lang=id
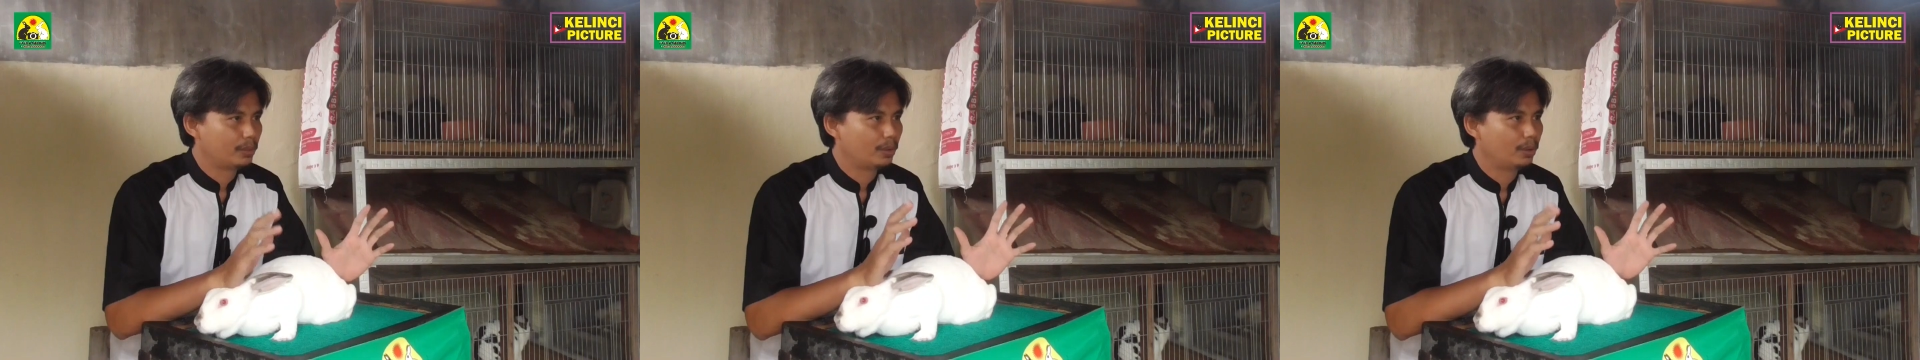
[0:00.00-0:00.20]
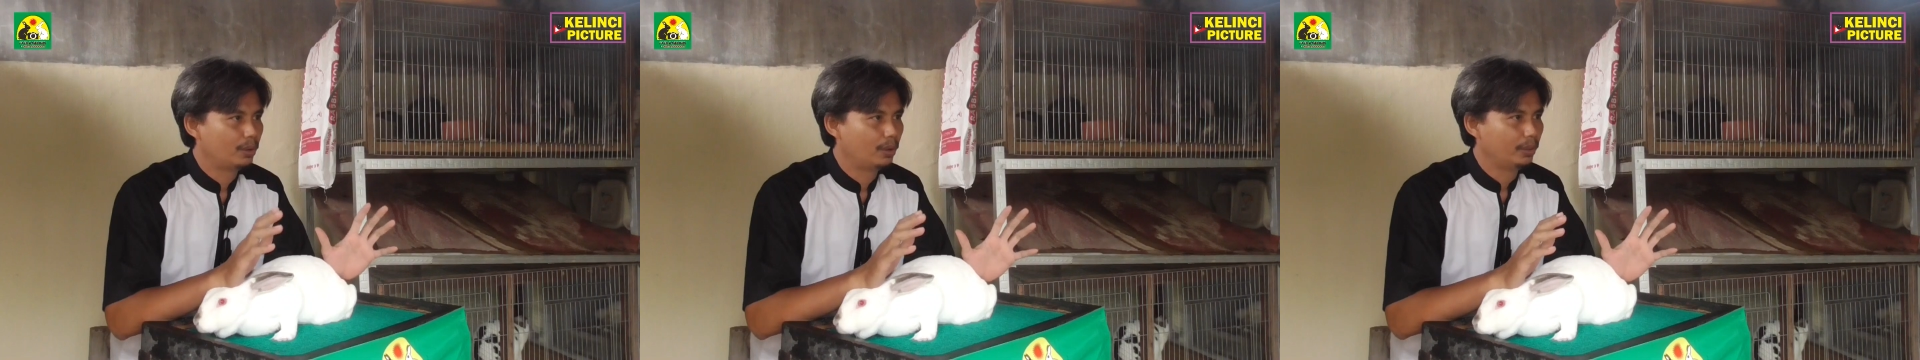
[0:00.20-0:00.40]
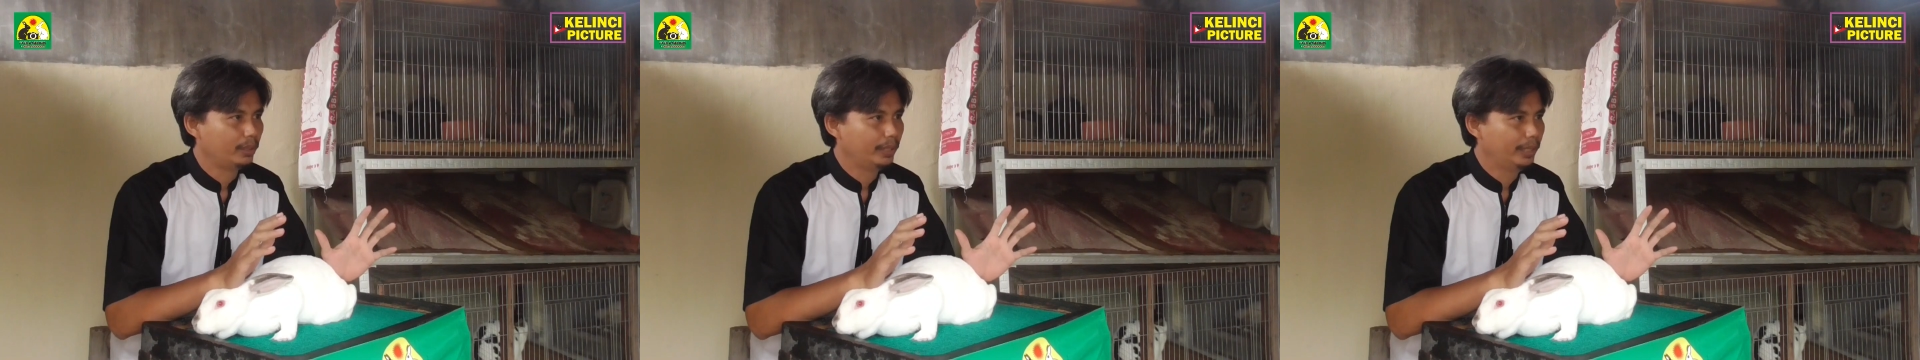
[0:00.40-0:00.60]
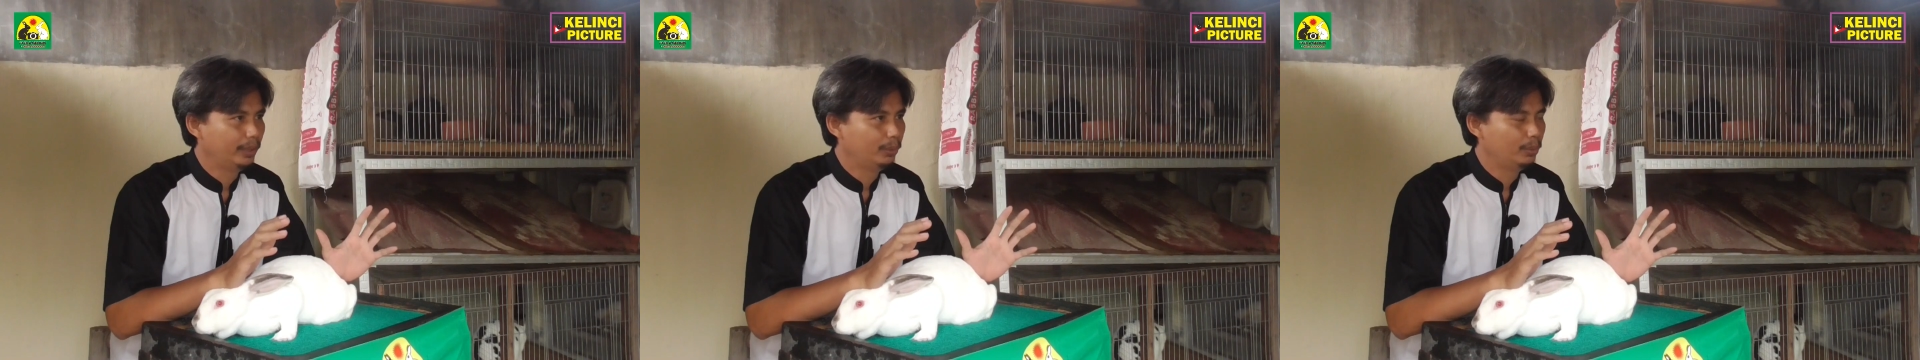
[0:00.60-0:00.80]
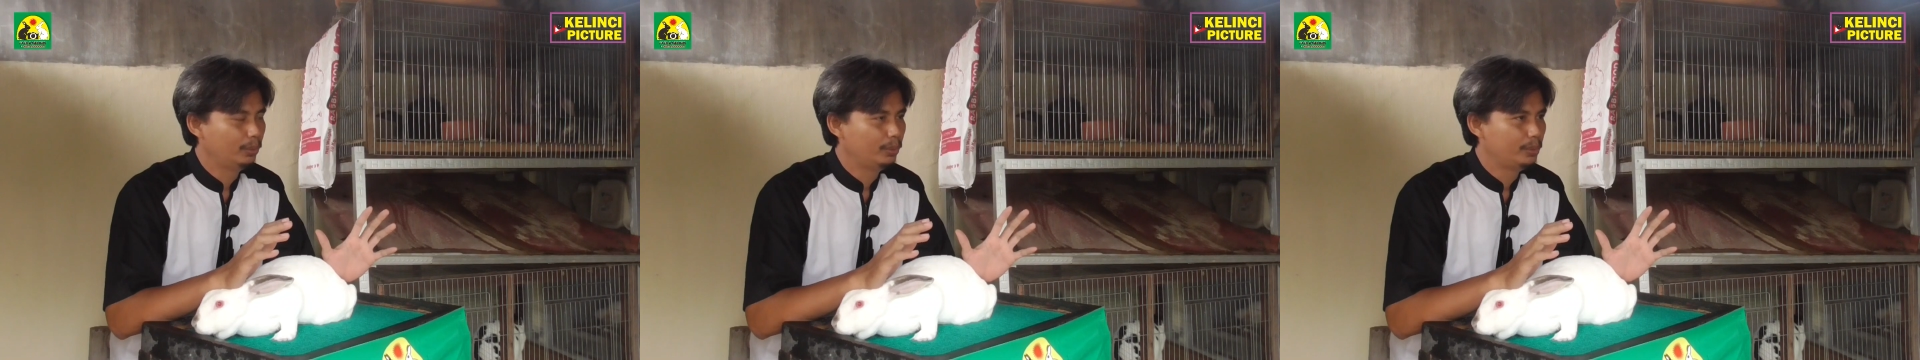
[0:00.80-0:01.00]
Sorhok
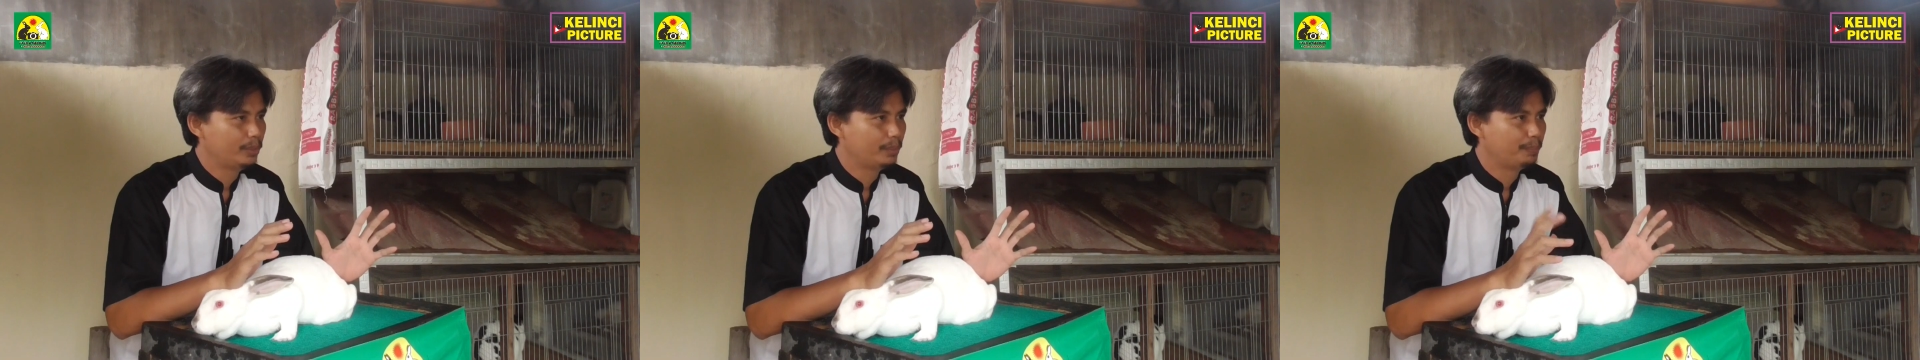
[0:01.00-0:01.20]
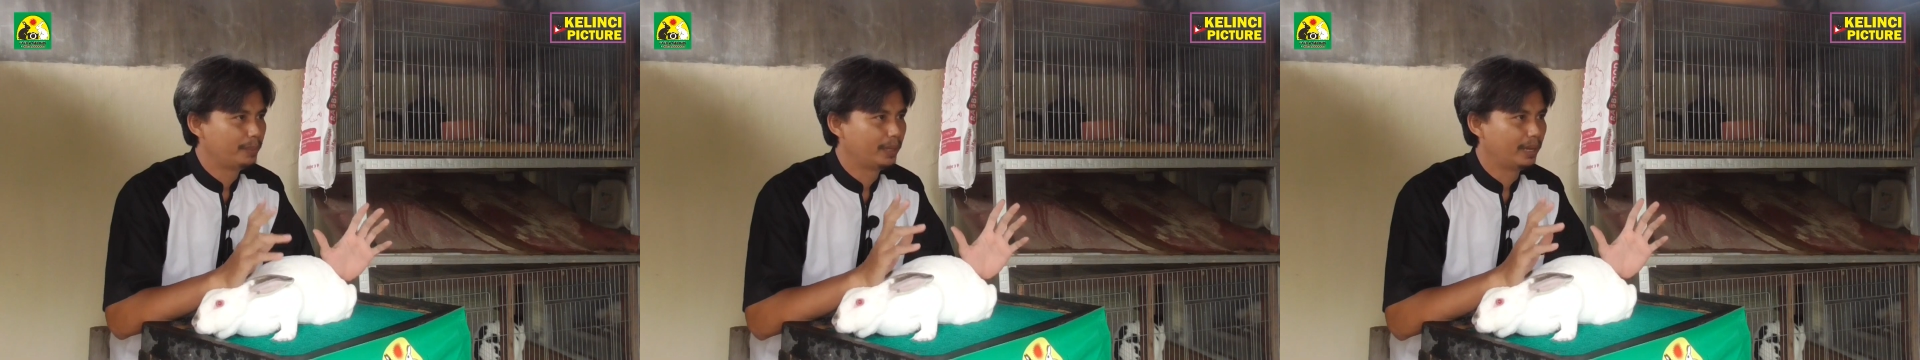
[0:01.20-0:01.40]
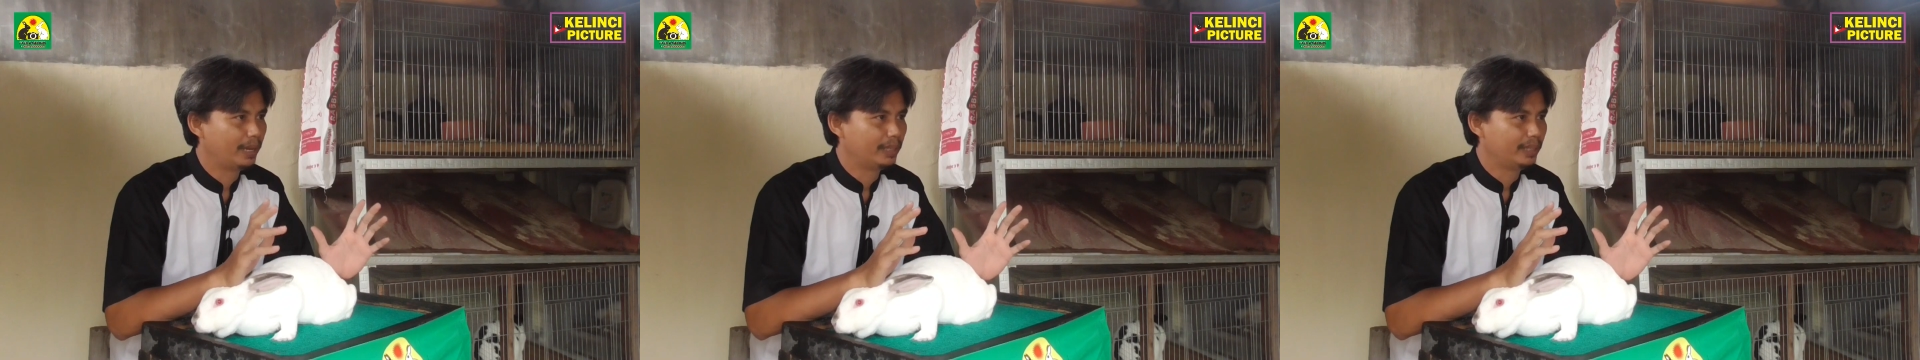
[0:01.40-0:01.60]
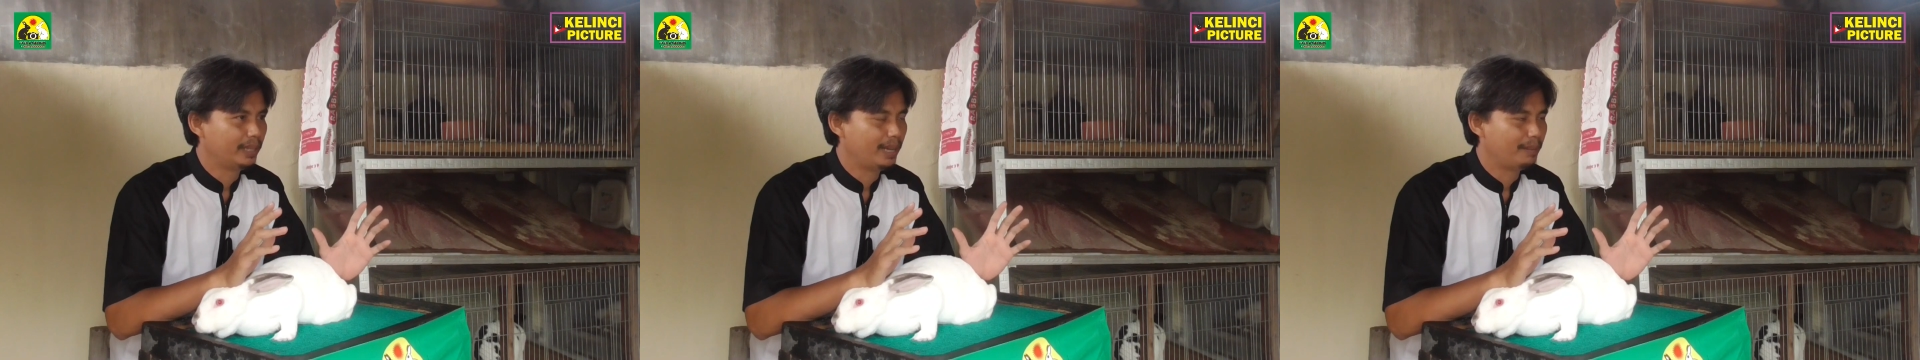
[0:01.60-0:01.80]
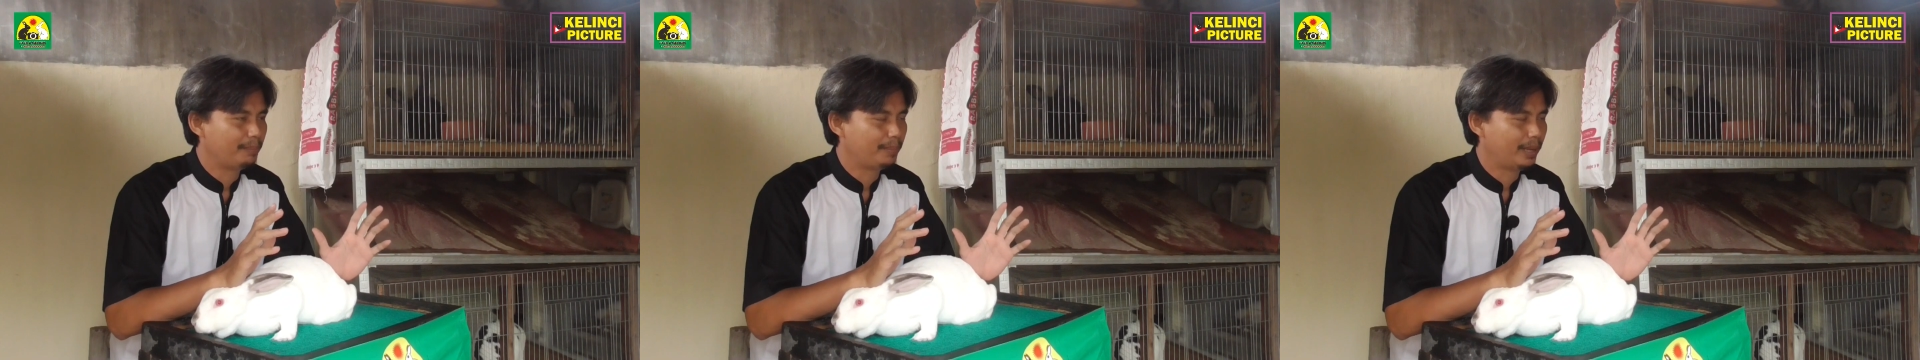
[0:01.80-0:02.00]
itu
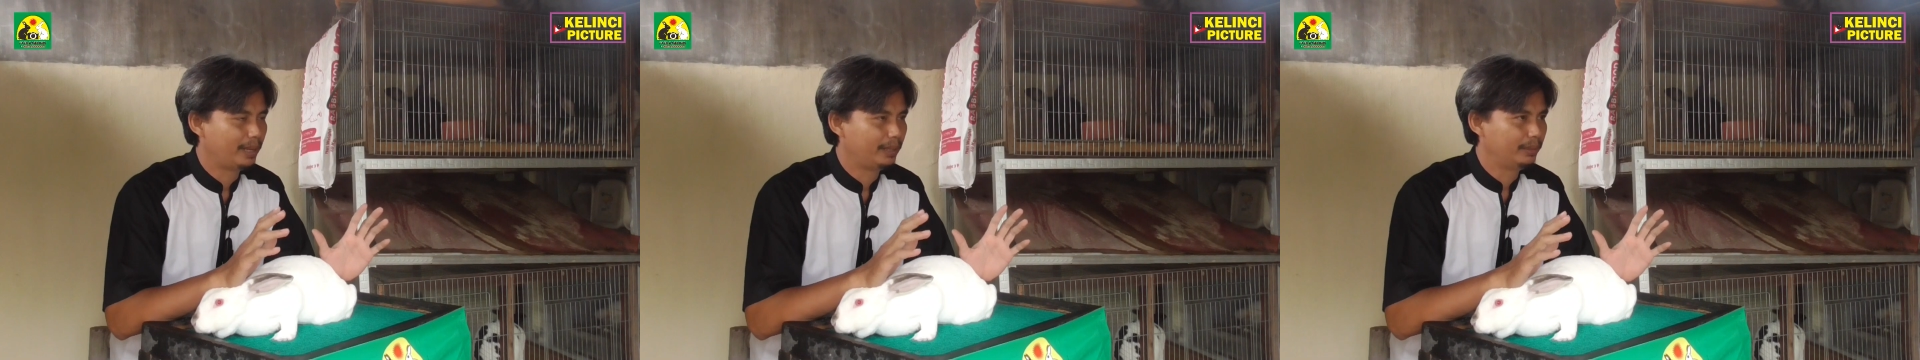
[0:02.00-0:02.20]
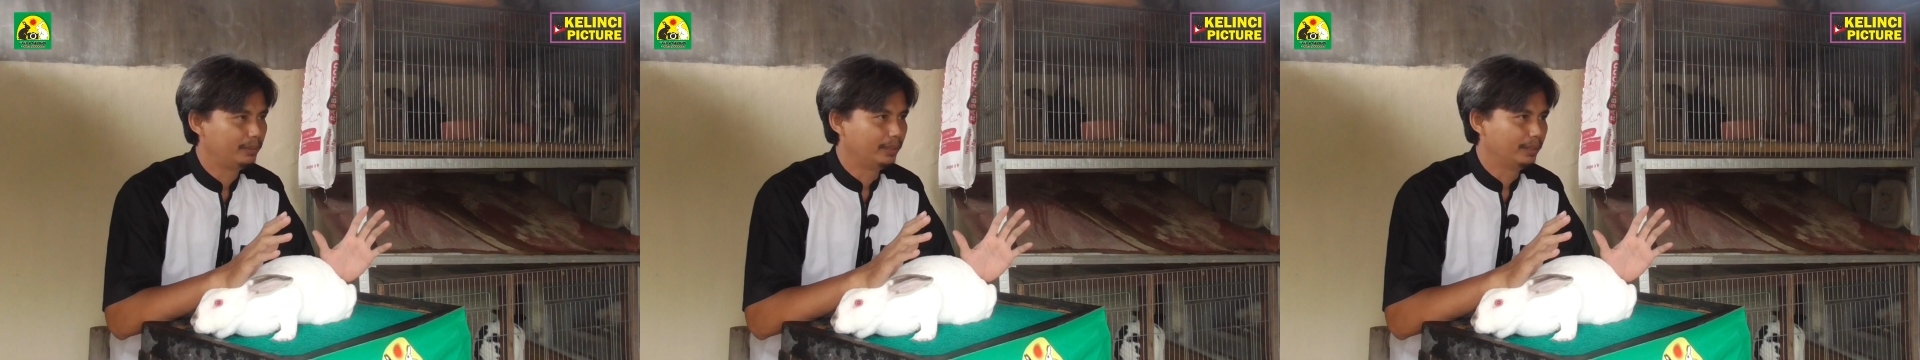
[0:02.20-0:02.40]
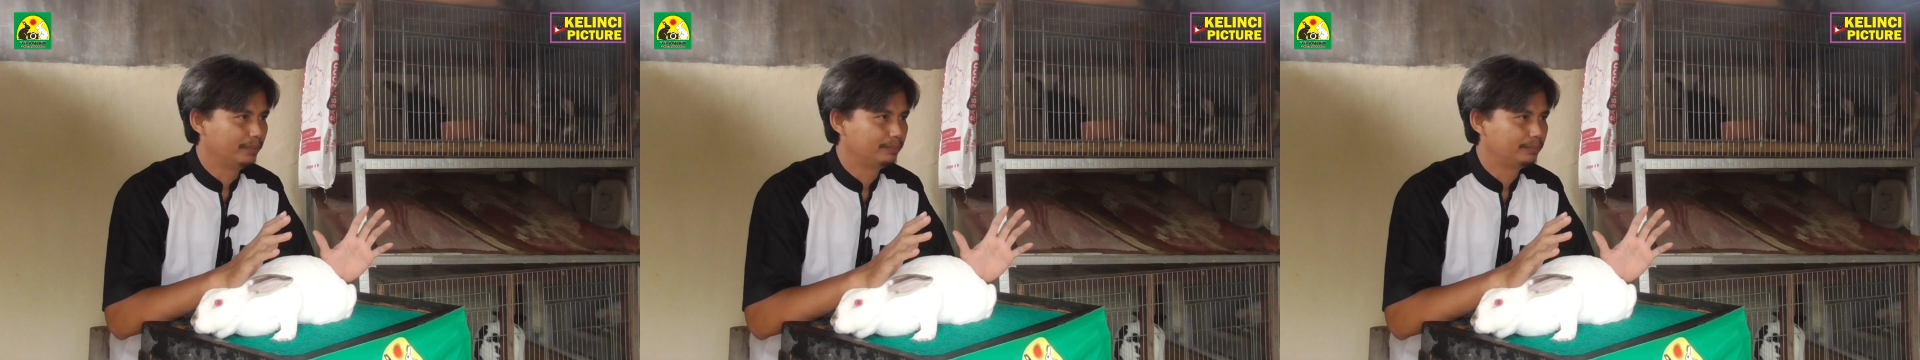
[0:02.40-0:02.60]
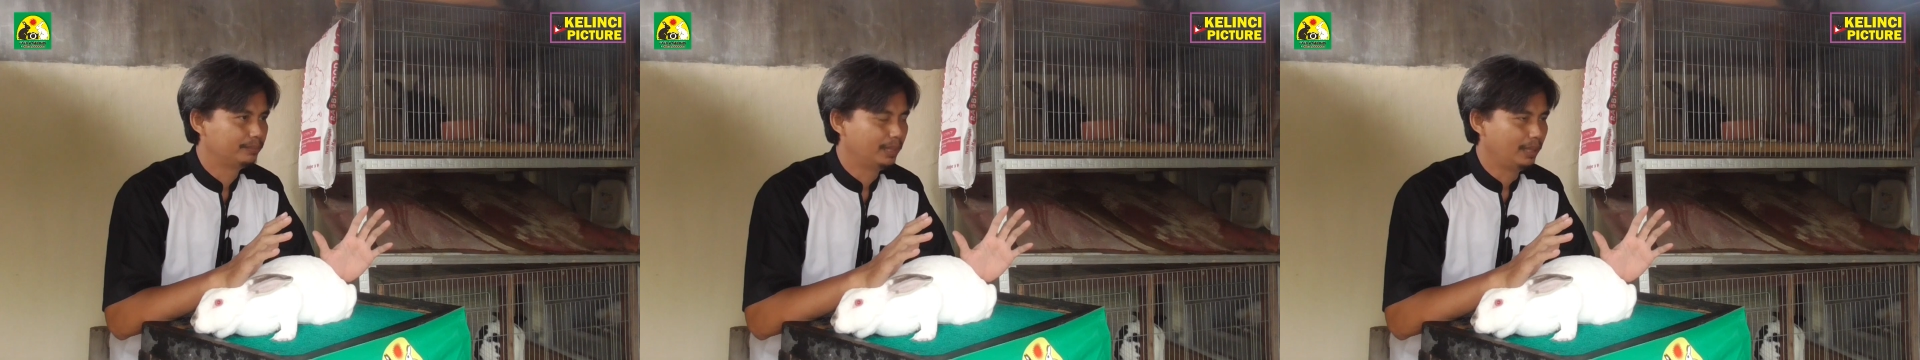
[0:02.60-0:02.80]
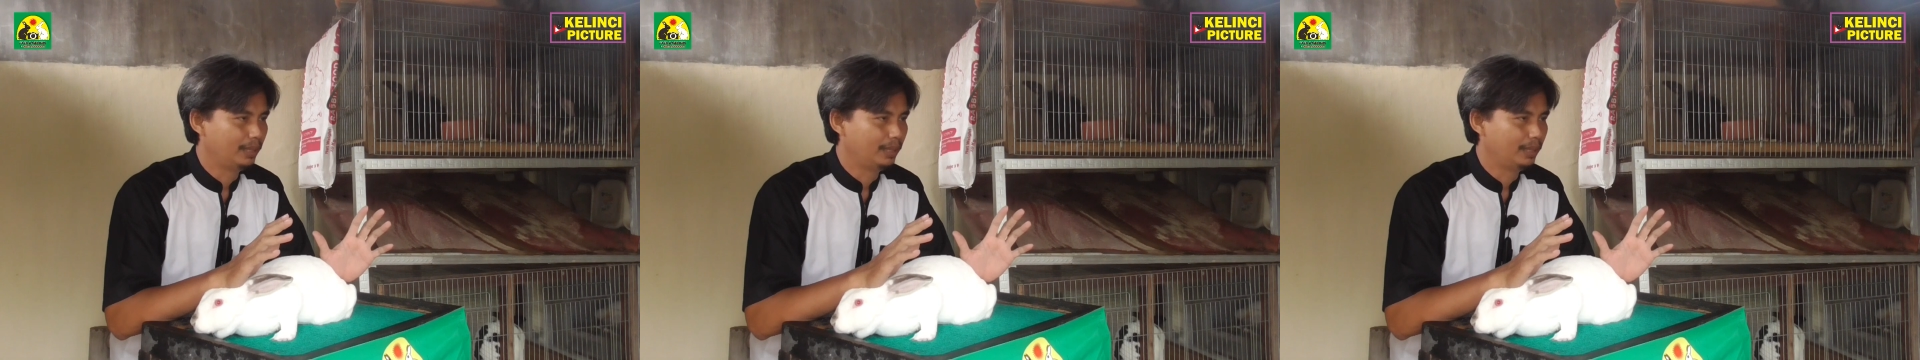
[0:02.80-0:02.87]
sebenarnya apa gitu ya?